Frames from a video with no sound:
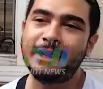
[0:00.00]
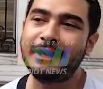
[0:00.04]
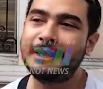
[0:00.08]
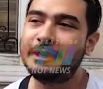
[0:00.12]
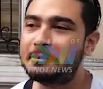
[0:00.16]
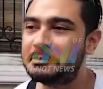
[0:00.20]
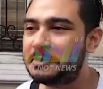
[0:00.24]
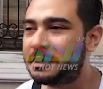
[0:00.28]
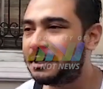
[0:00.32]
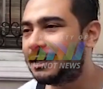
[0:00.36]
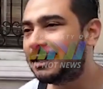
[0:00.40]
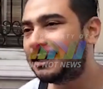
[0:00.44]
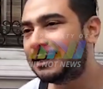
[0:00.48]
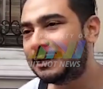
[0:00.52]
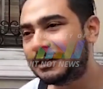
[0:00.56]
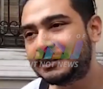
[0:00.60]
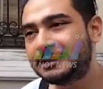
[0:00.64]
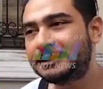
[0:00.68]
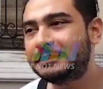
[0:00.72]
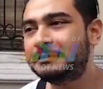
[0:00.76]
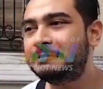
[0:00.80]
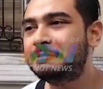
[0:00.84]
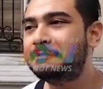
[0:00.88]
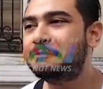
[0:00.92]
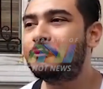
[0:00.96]
lebih
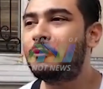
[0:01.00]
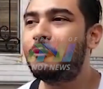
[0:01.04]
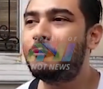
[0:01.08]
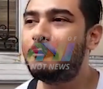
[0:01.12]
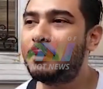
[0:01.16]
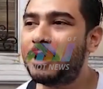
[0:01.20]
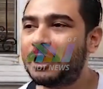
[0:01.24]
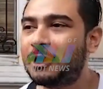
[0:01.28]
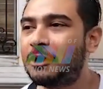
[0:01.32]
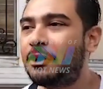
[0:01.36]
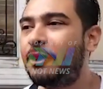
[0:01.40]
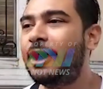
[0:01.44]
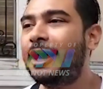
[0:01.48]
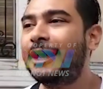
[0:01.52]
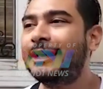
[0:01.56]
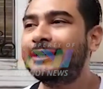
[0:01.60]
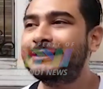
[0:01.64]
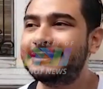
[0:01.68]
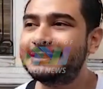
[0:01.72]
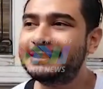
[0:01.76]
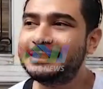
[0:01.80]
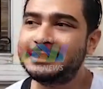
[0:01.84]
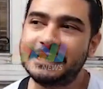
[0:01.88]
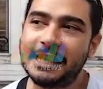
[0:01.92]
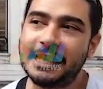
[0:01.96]
mau main ke
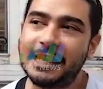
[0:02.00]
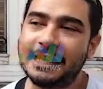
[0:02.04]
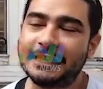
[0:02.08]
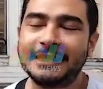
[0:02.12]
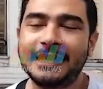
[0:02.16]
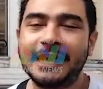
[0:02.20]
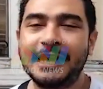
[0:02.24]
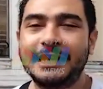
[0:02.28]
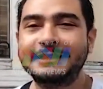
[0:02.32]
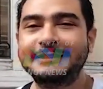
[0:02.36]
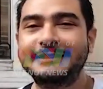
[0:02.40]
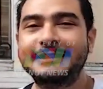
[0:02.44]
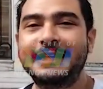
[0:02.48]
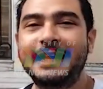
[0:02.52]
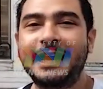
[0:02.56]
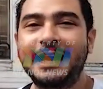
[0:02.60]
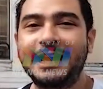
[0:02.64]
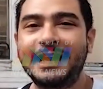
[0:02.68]
lokasi datang aja